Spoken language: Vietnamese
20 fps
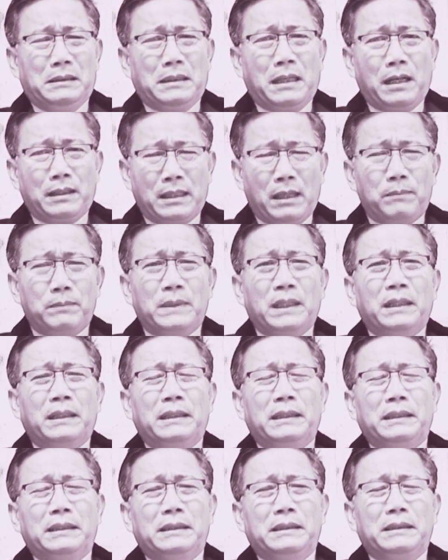ở khắp
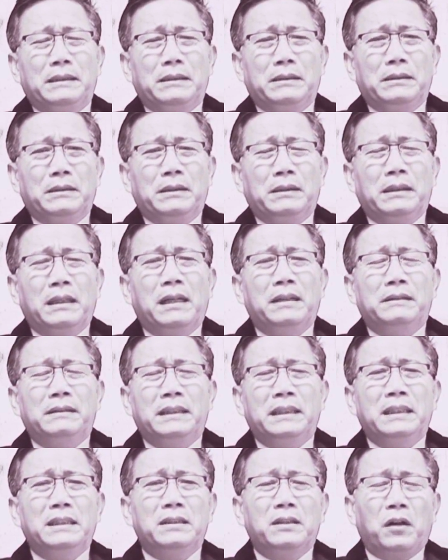nơi lên
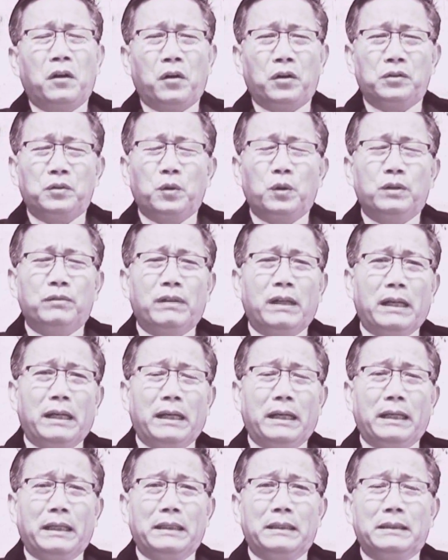tiếng hỏi tôi về
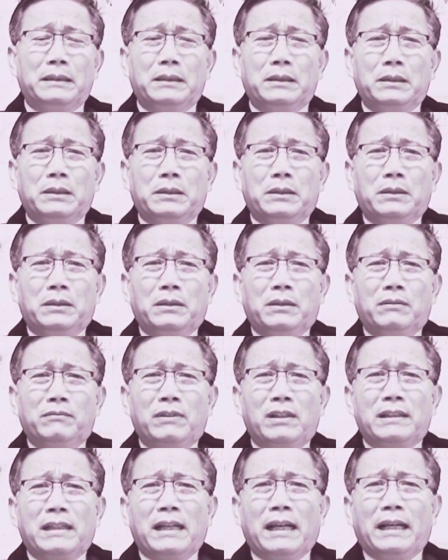
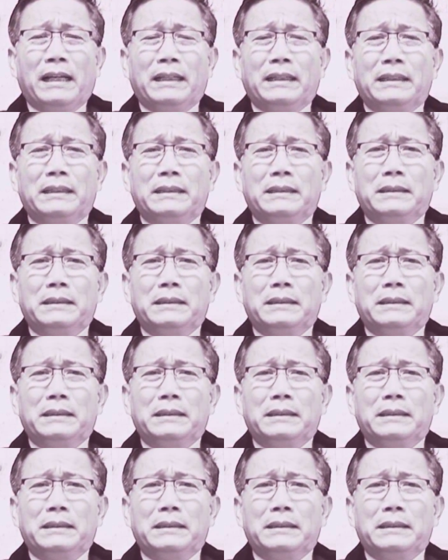vấn đề